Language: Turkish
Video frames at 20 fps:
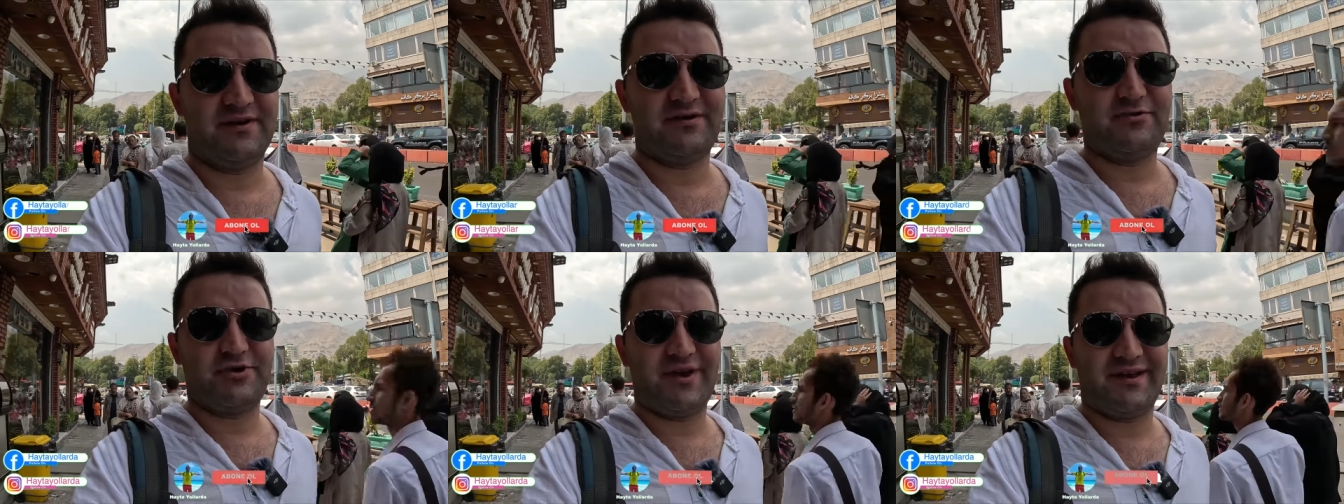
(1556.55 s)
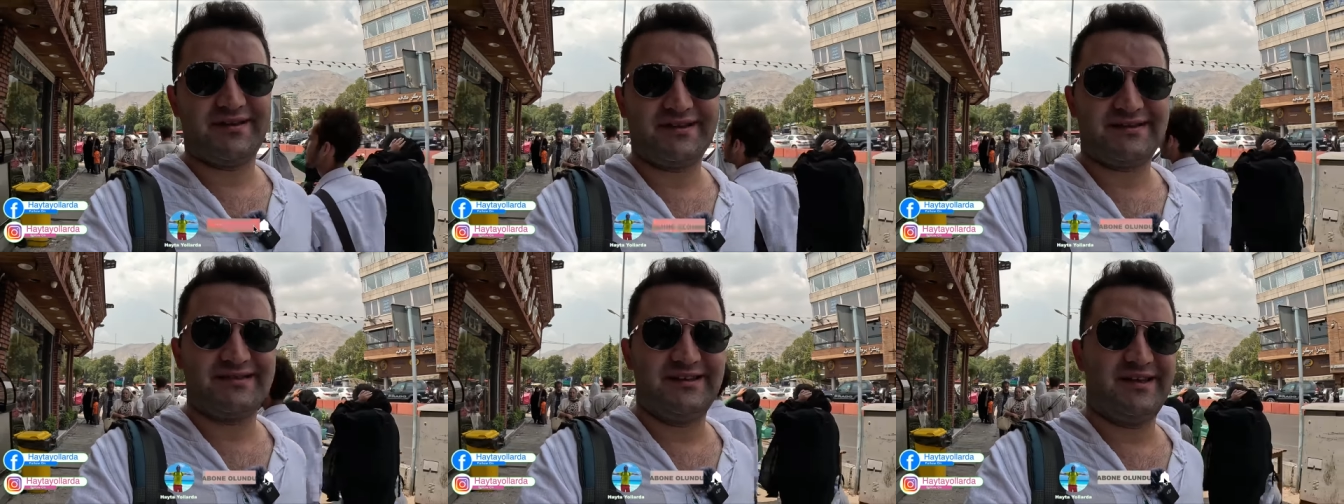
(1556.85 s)
Oraya
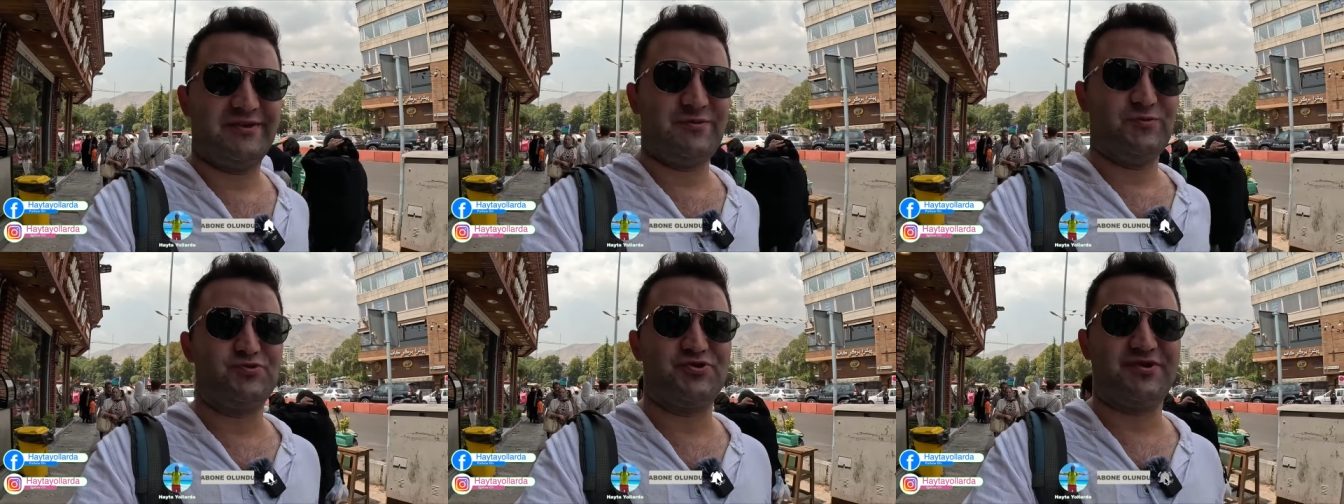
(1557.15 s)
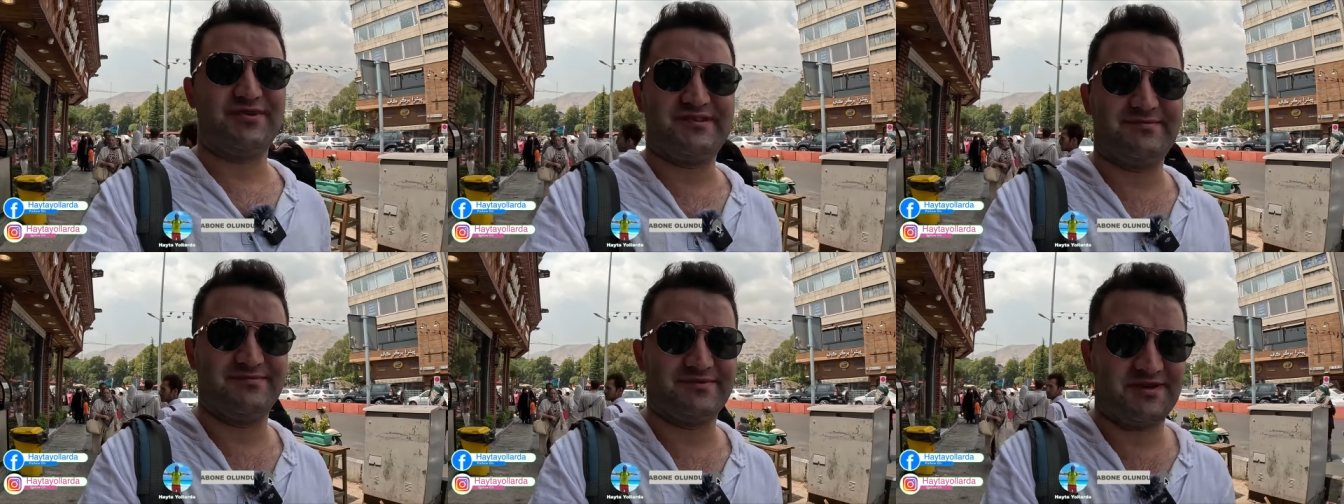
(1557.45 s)
tıklayarak
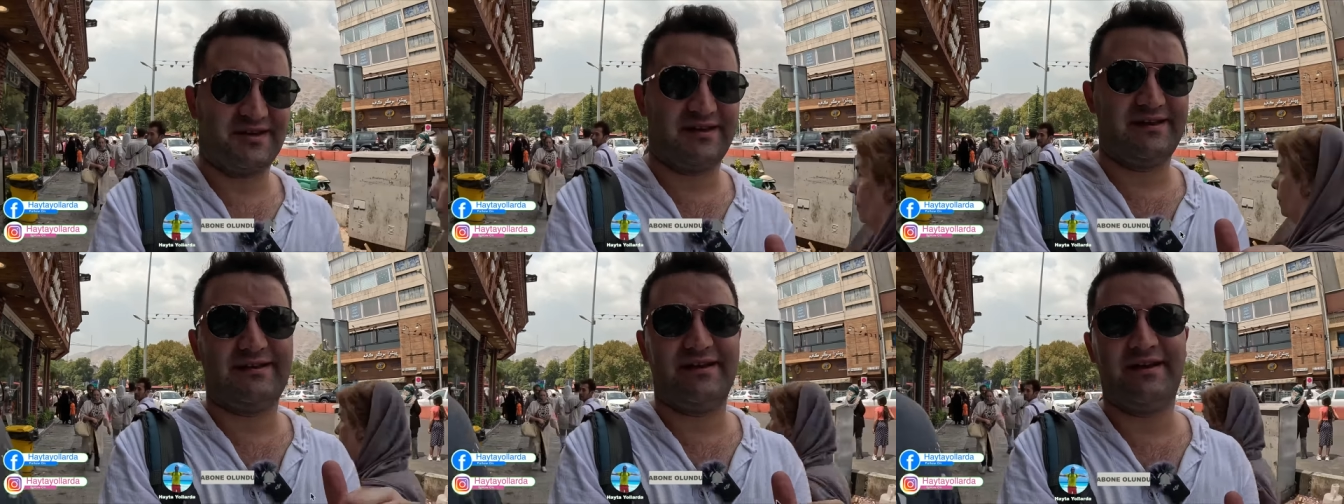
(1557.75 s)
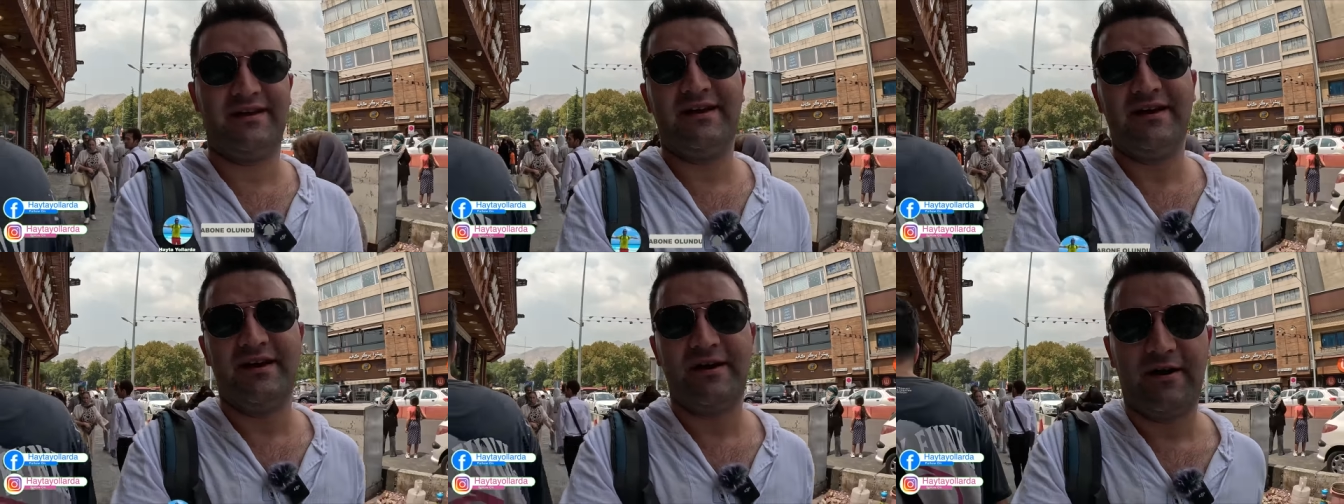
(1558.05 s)
ücretsiz bir
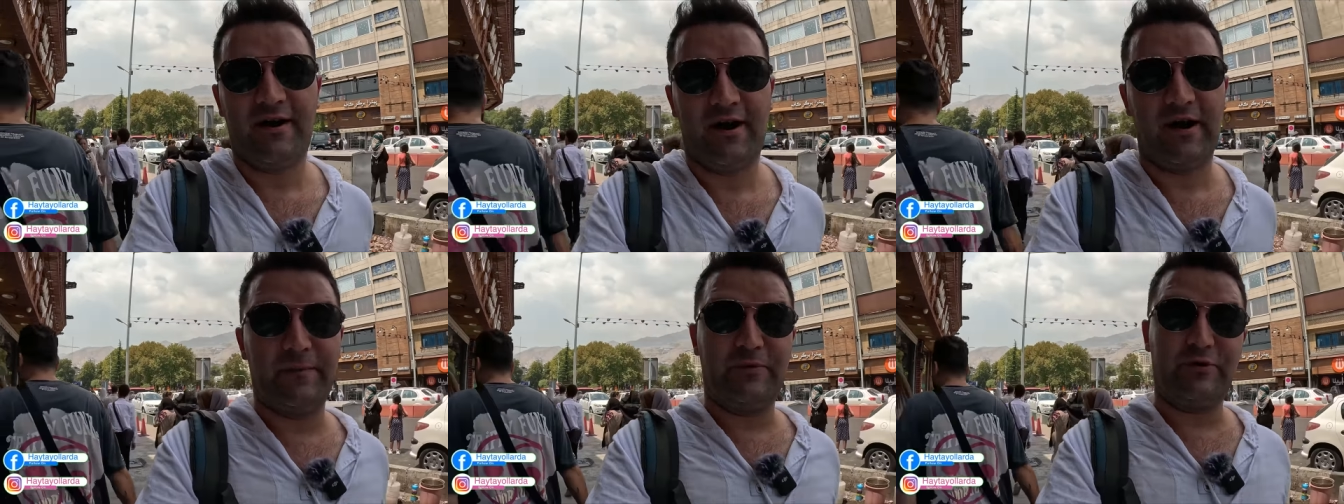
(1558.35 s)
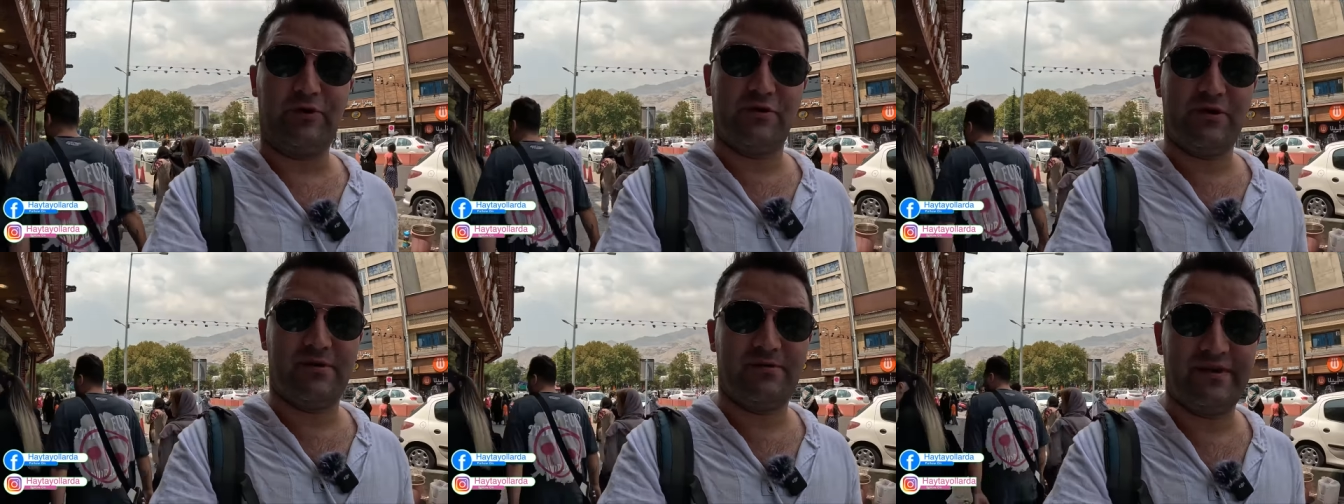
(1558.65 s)
şekilde
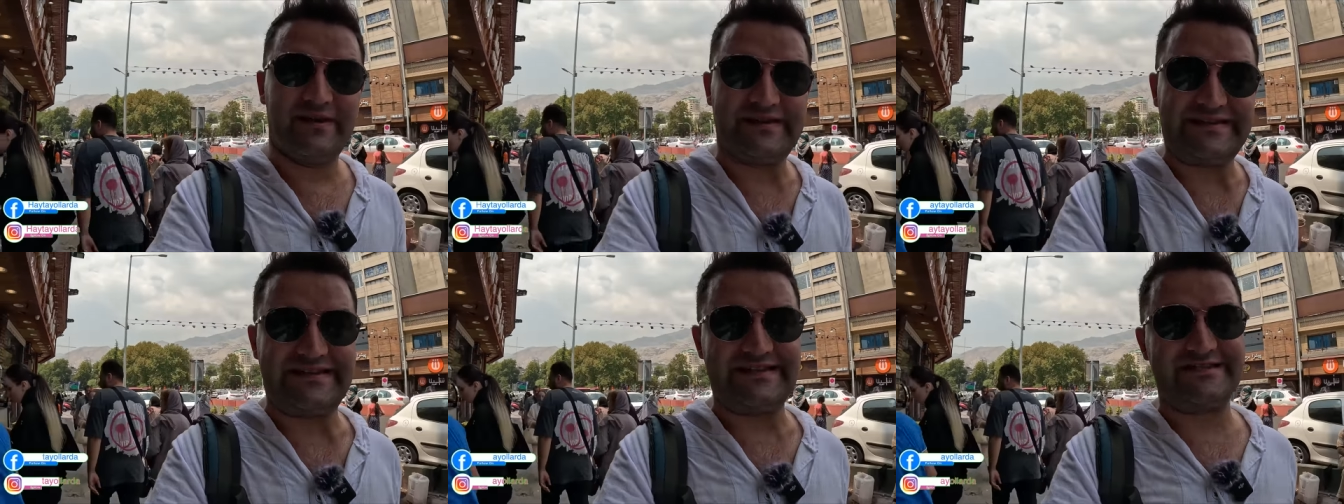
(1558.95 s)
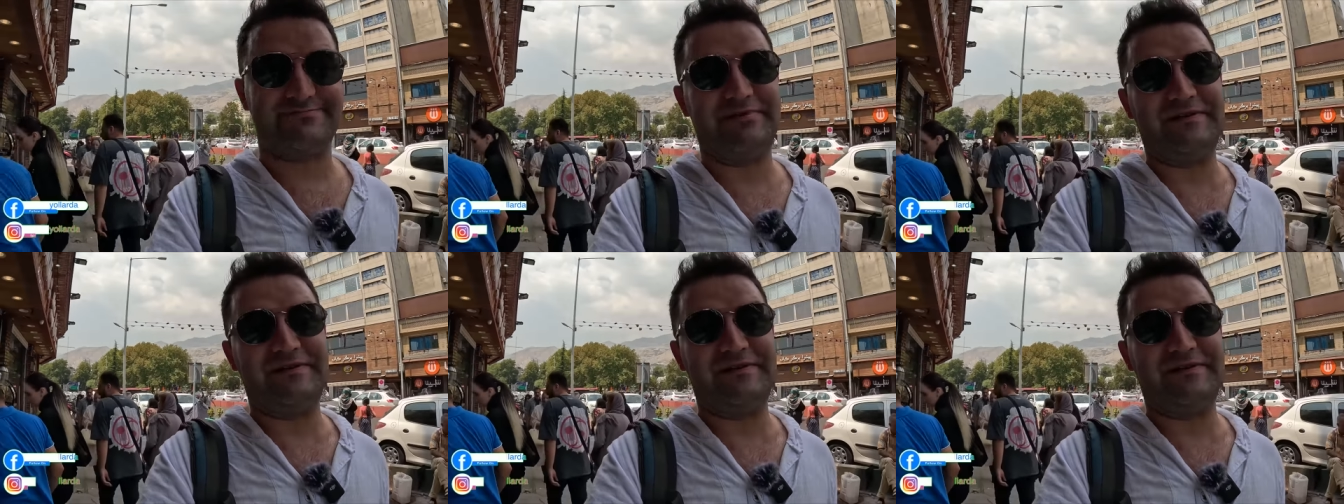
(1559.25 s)
abone olabilirsiniz.